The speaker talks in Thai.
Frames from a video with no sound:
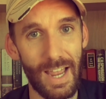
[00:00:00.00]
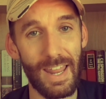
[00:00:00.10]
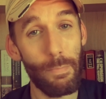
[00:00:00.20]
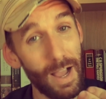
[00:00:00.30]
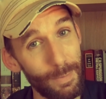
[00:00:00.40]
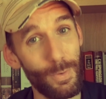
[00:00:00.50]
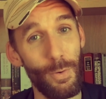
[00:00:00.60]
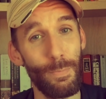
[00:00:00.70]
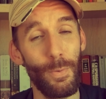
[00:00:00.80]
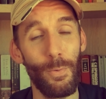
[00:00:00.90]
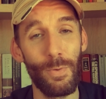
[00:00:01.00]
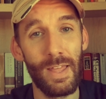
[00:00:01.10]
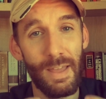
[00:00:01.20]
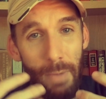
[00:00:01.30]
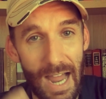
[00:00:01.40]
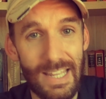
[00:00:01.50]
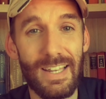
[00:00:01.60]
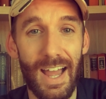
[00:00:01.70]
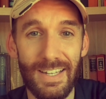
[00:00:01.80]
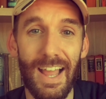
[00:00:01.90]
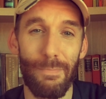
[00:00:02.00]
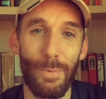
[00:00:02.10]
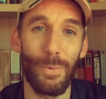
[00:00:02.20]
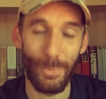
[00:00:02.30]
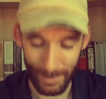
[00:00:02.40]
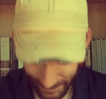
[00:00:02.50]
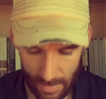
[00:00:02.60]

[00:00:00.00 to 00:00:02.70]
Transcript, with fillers: ในพระคำของพระองค์มาอธิษฐานกับพระองค์